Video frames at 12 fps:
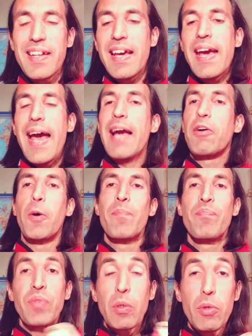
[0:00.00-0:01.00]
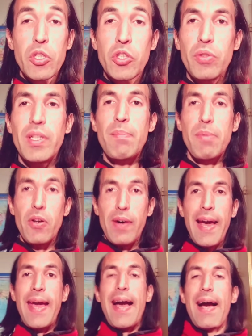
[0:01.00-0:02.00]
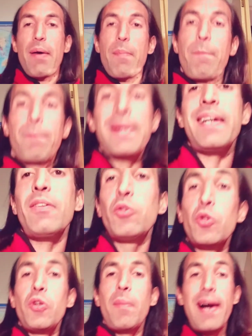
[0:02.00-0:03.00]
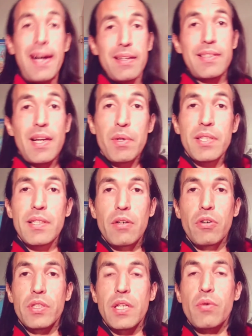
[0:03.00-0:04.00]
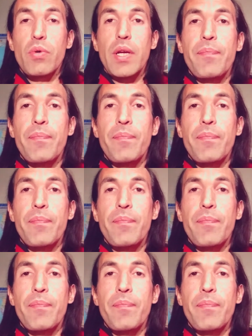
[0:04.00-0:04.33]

Ecco, questo libro è per antonomasia questa cosa qui,